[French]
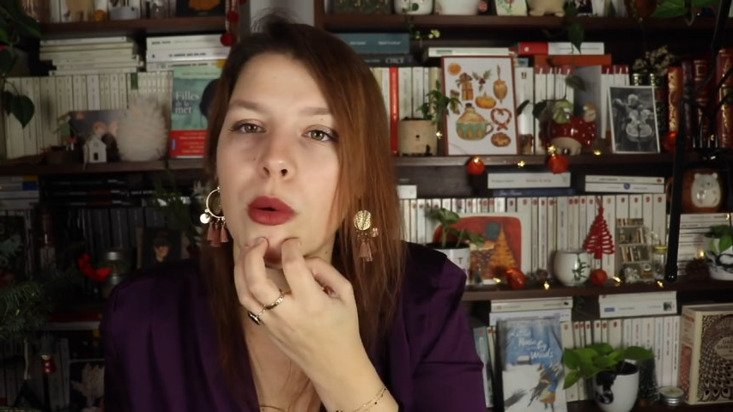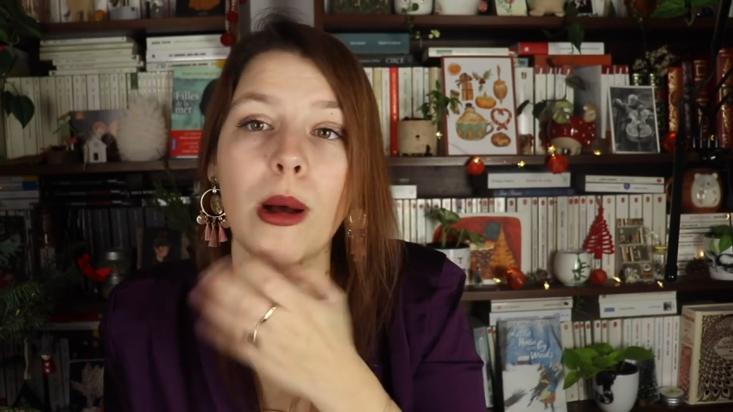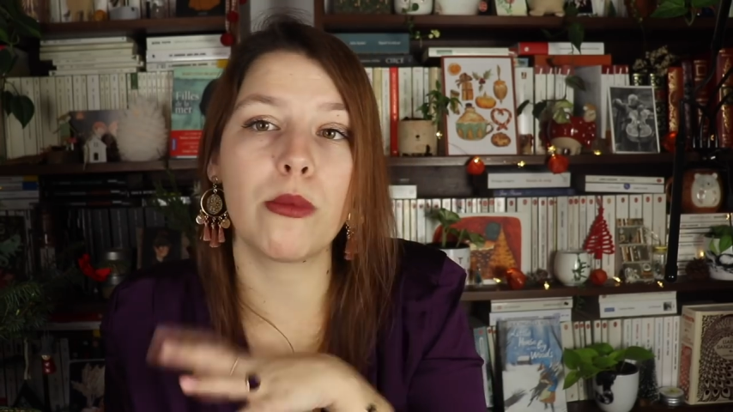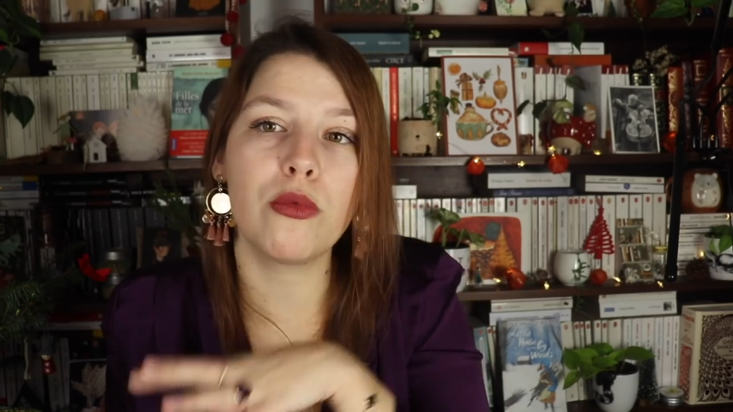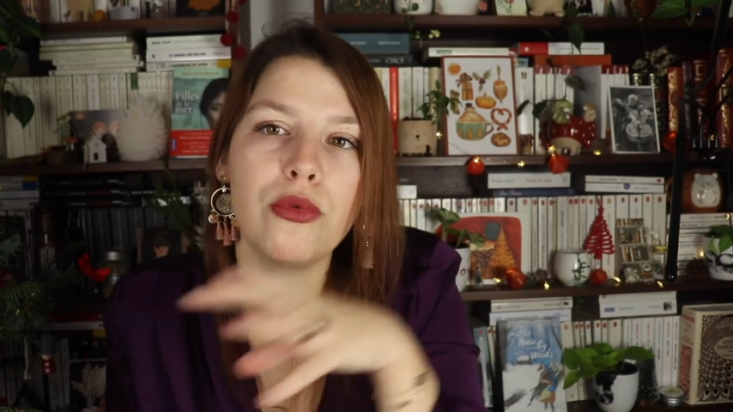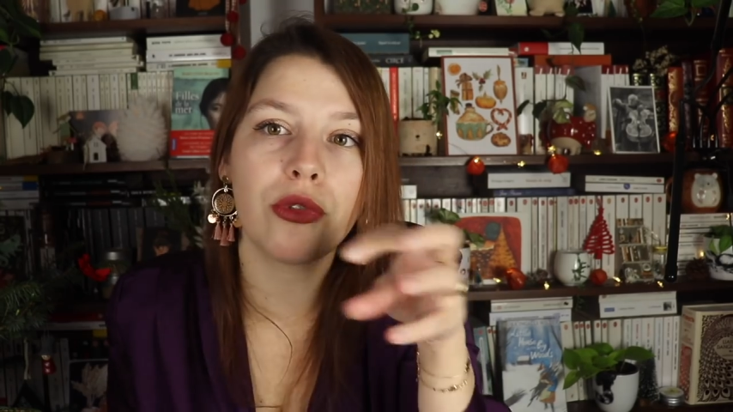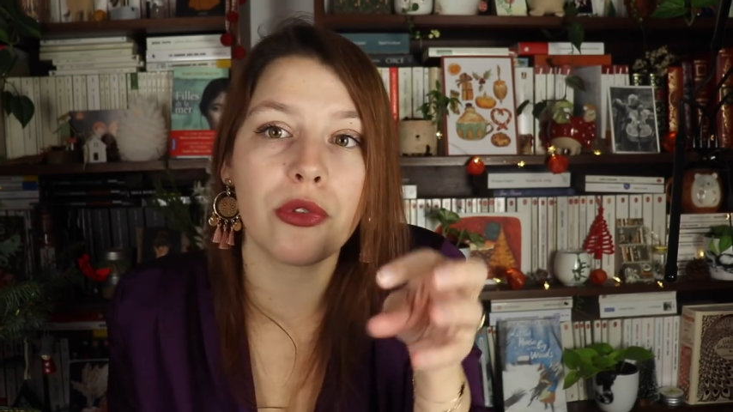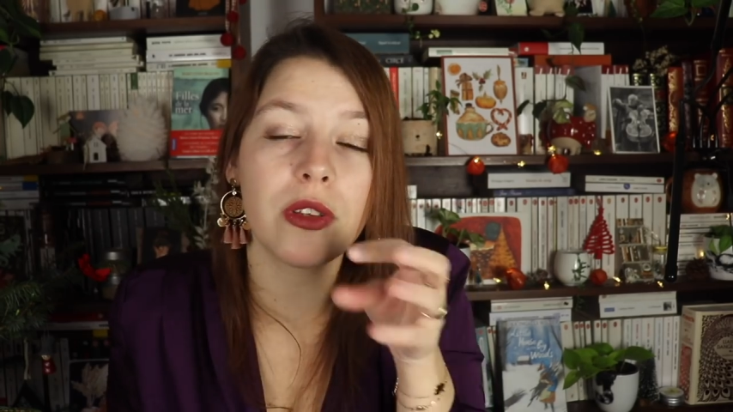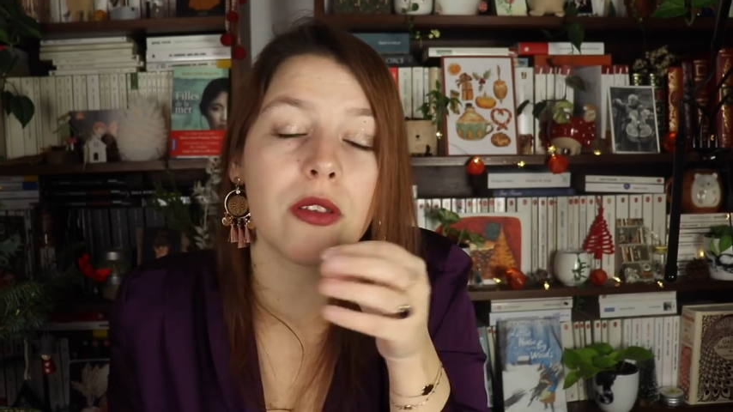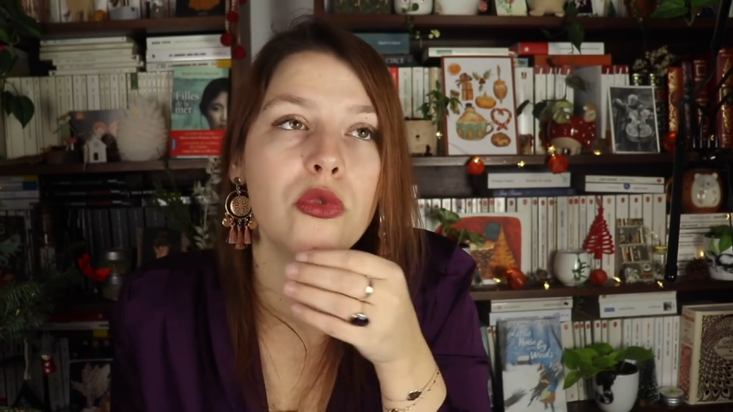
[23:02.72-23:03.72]
euh, bah, un peu plus
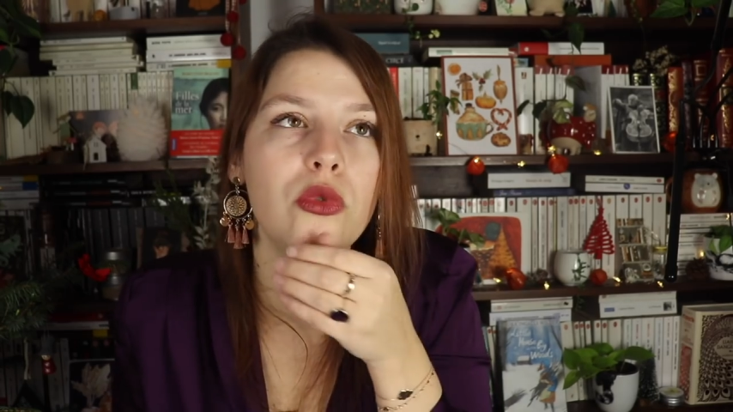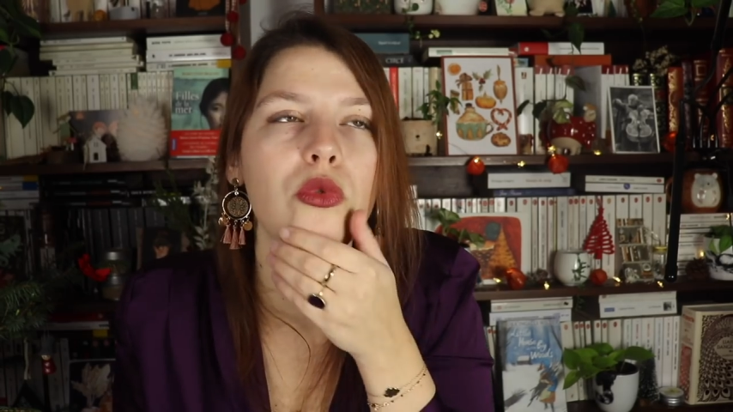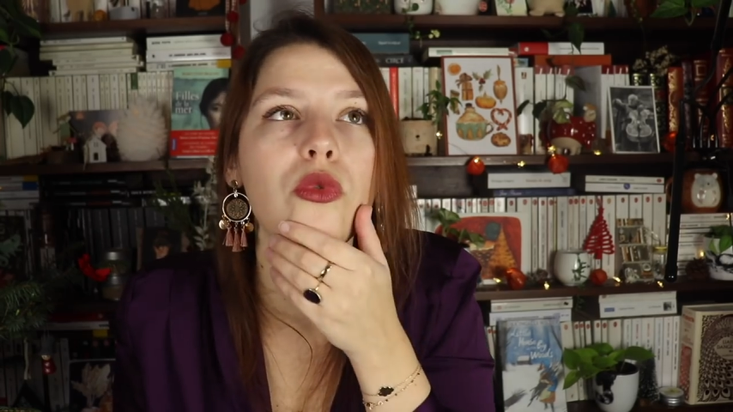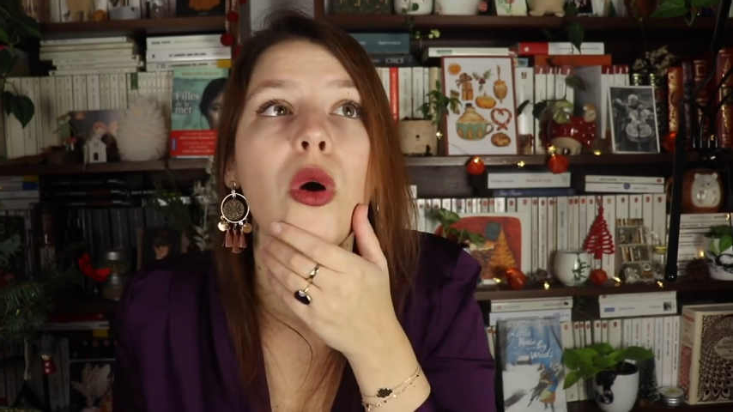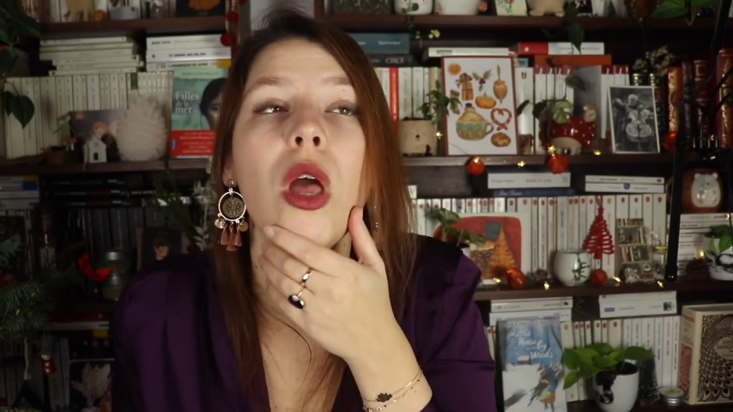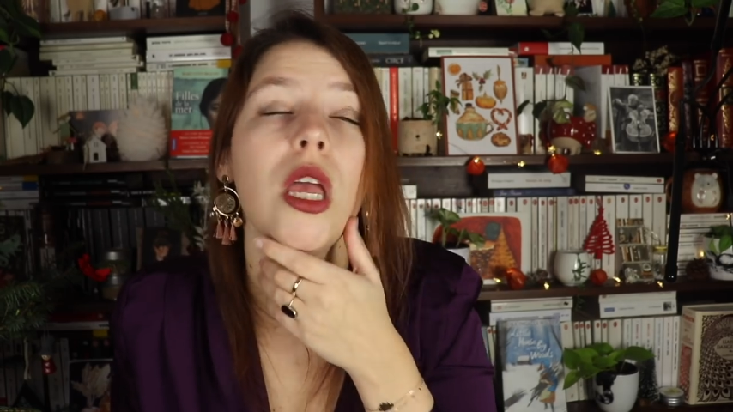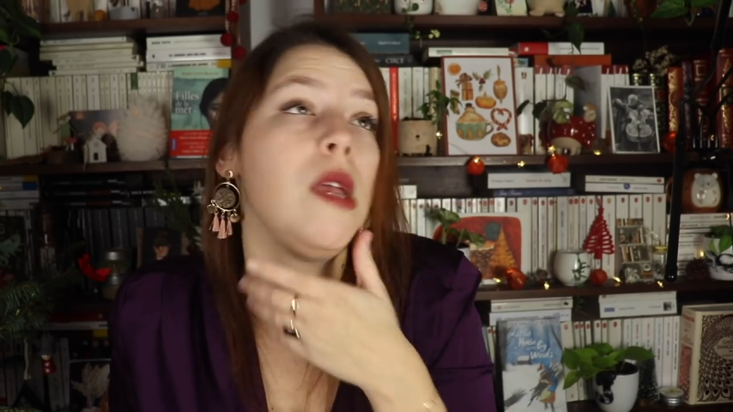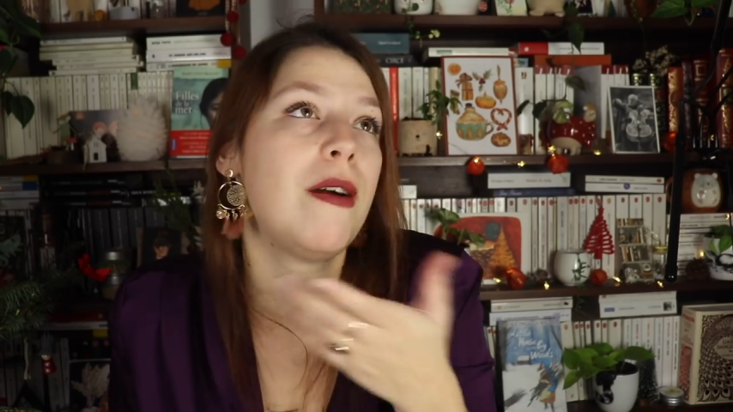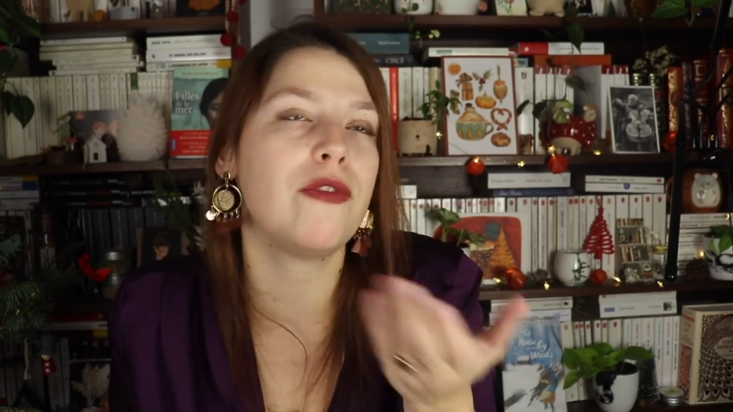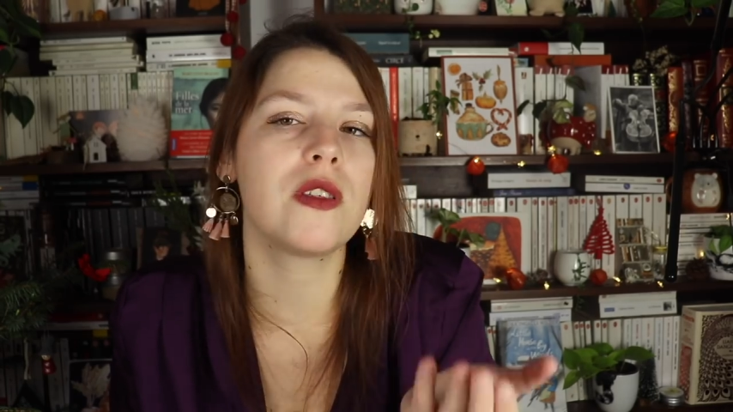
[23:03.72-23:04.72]
anciens du coup,
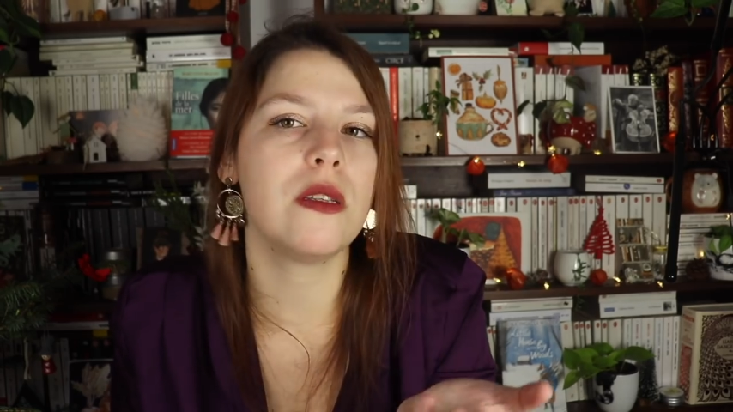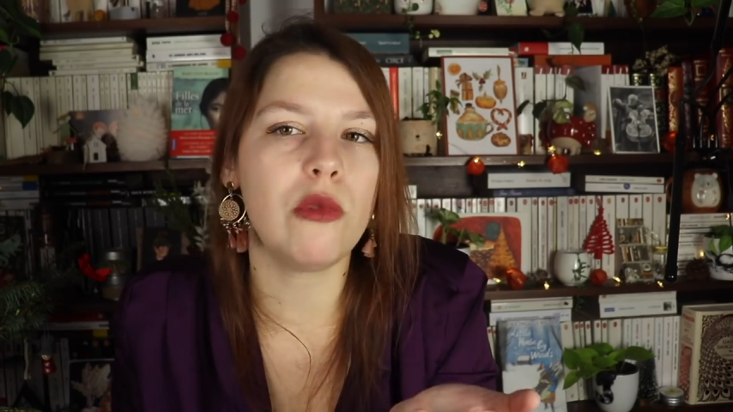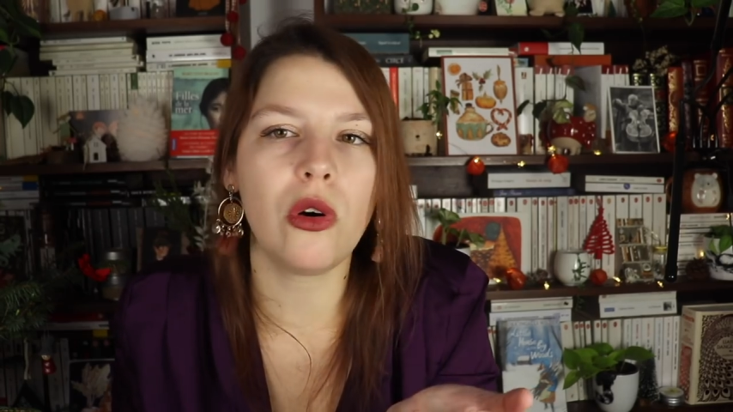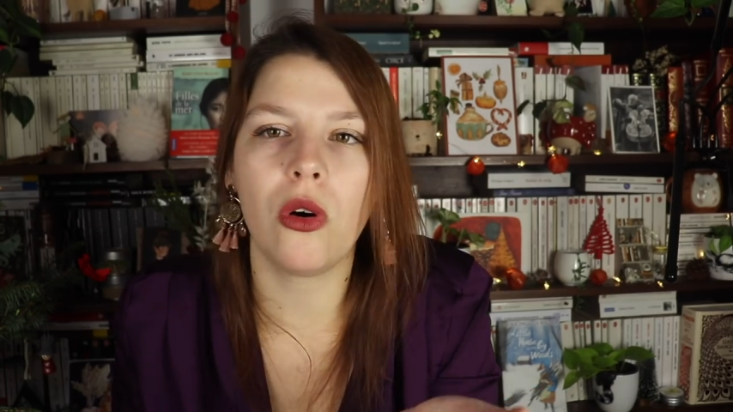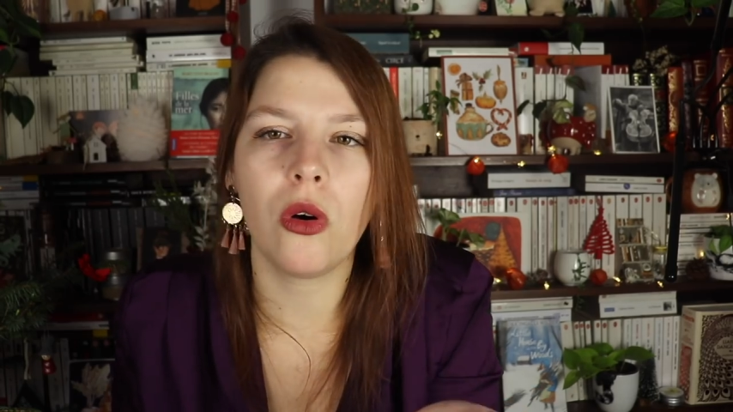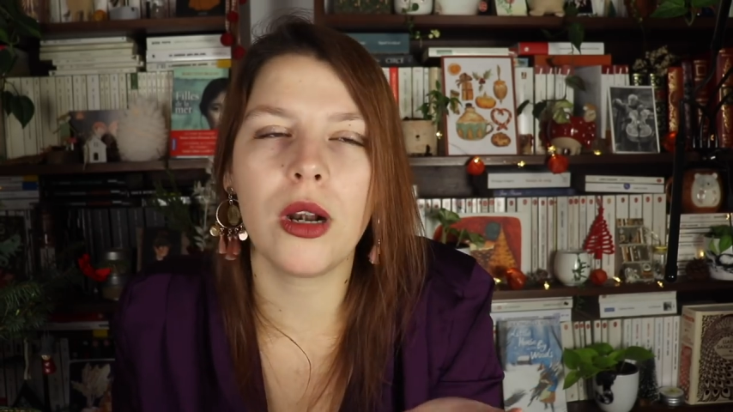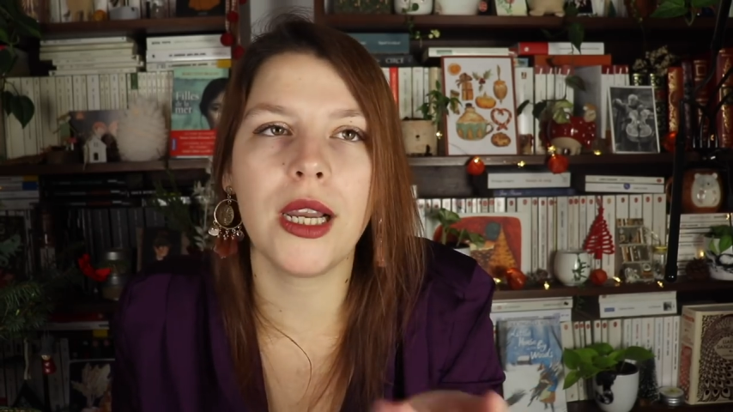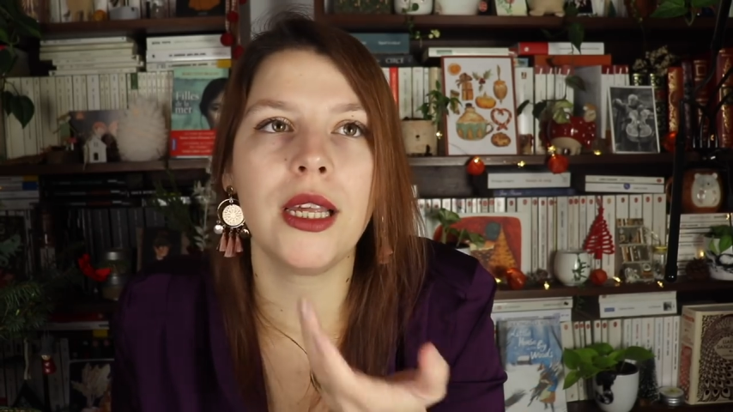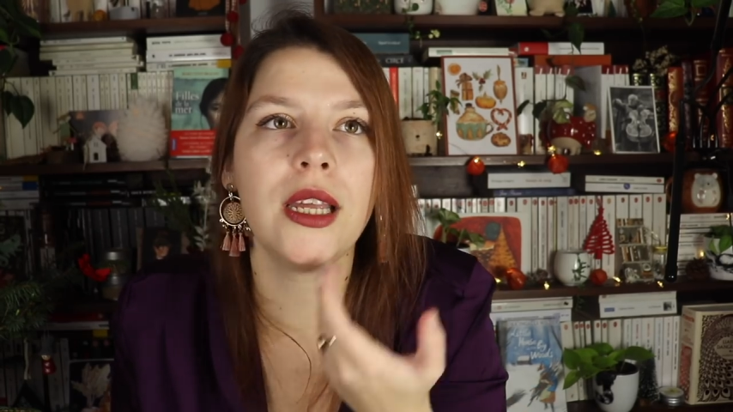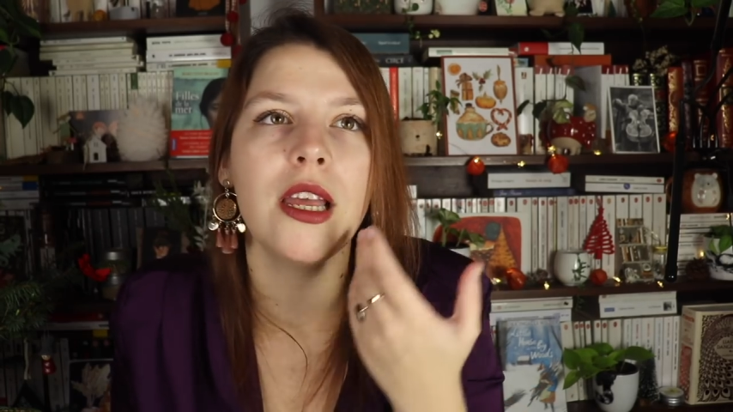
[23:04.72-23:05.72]
et pas forcément
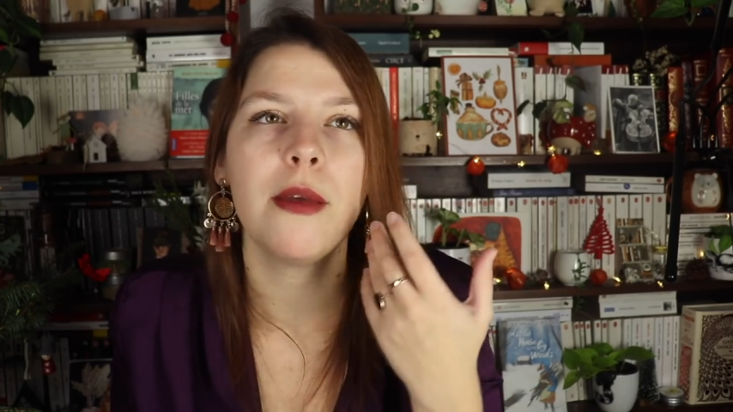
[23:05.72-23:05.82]
anglais,